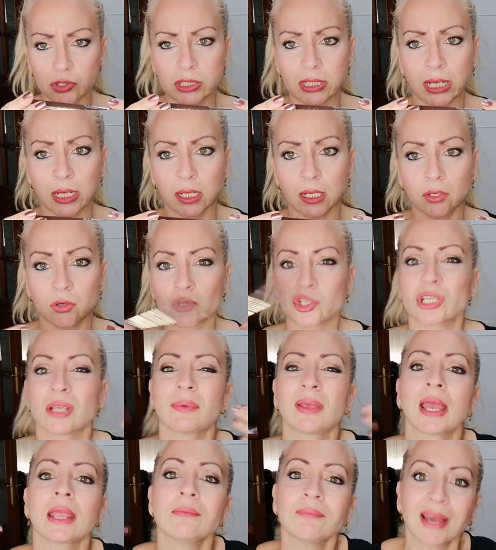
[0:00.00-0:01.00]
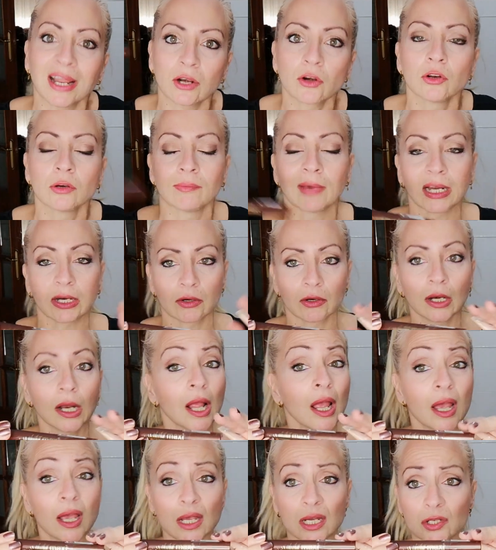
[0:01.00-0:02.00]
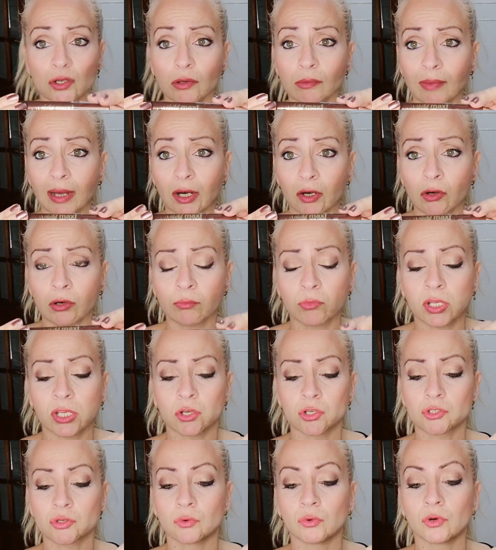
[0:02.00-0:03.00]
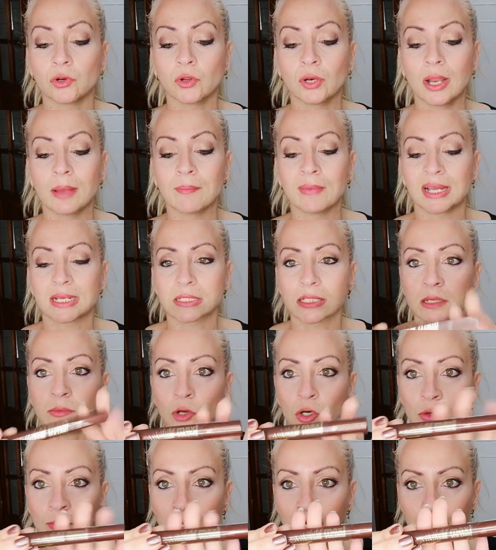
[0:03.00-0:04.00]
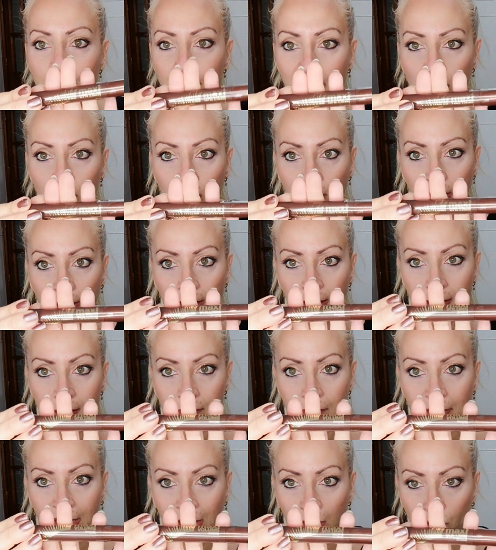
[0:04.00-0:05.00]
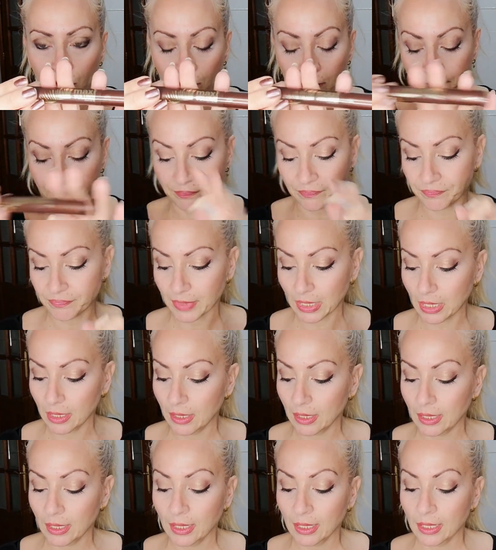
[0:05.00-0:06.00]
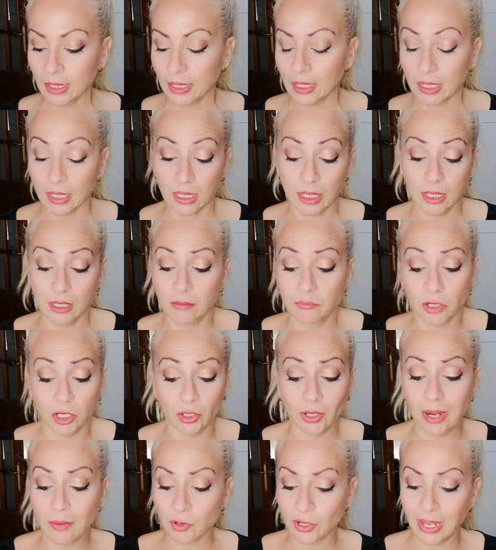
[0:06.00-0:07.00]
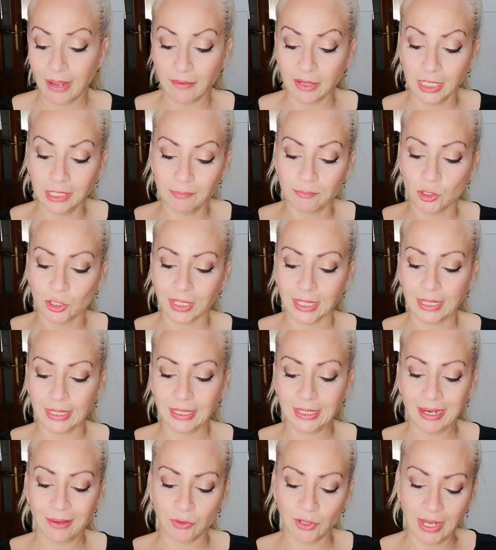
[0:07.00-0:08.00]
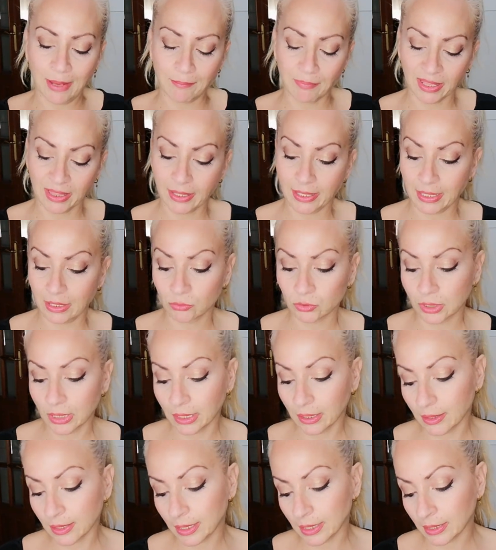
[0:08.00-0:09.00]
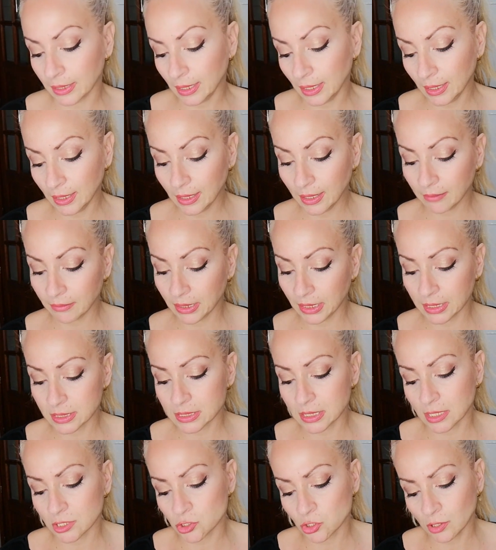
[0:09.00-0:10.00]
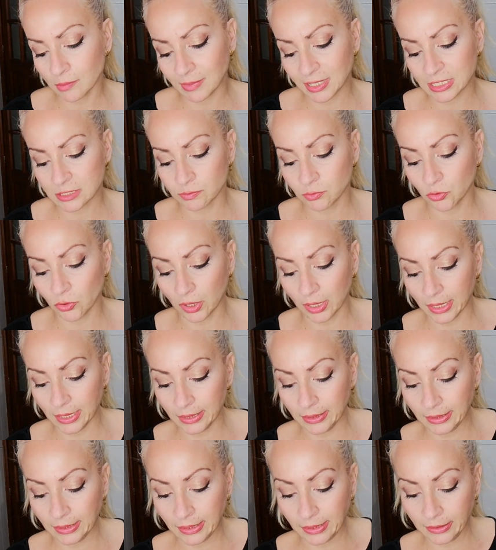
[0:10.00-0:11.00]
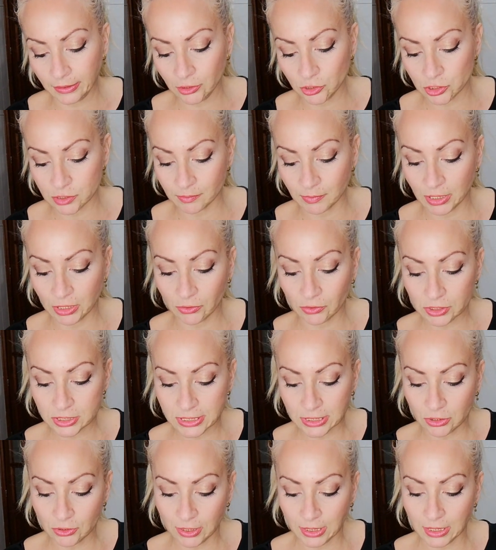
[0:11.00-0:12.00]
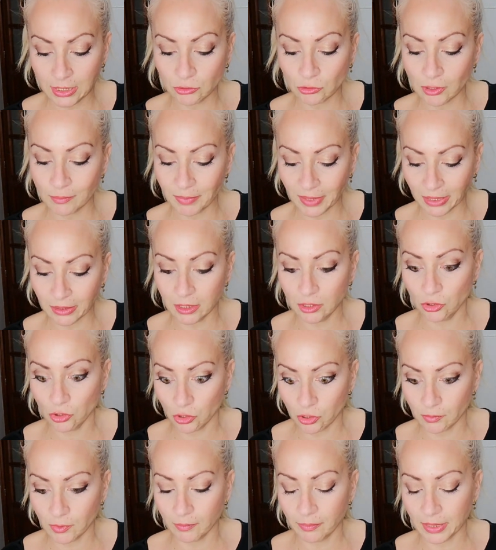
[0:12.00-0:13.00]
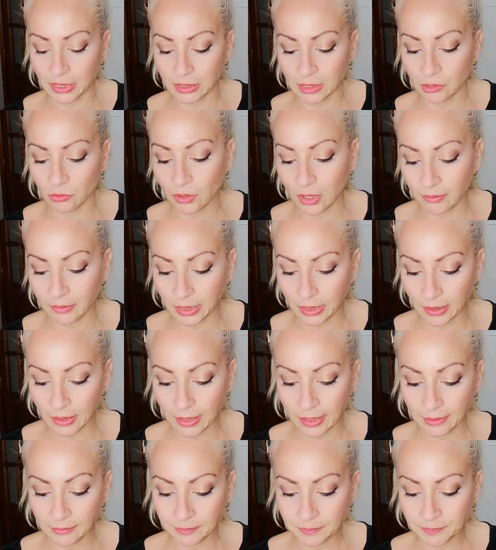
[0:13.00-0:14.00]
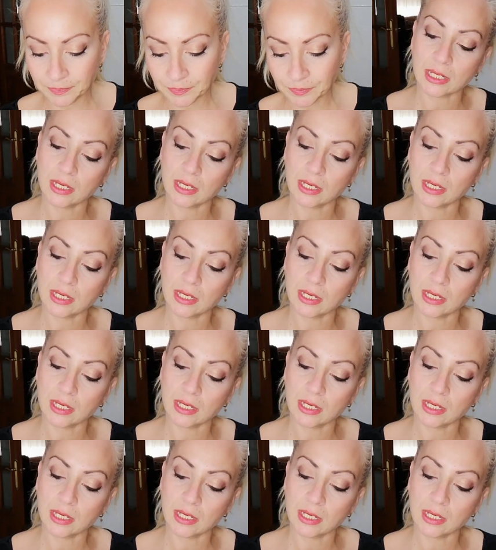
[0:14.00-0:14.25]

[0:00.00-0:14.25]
o sea, que no se ve ahí marrón, marrón, es un marrón muy oscuro, la maxi volumen, pero en marrón. Eh, bueno, la voy a abrir porque la voy a empezar a utilizar ya. A ver, es que soy más burra, ay Dios mío, si no le quito el precinto, ¿cómo pretendo abrirla?